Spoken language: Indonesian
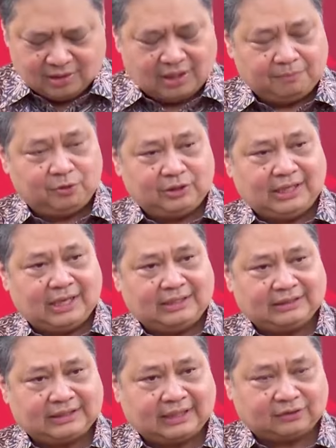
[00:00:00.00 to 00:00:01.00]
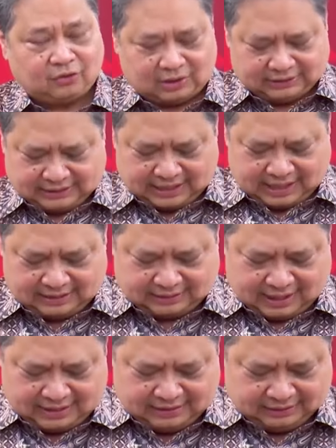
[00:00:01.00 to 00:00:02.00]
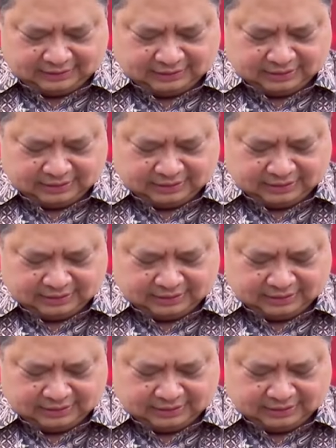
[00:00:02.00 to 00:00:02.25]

kemudian di sektor kesehatan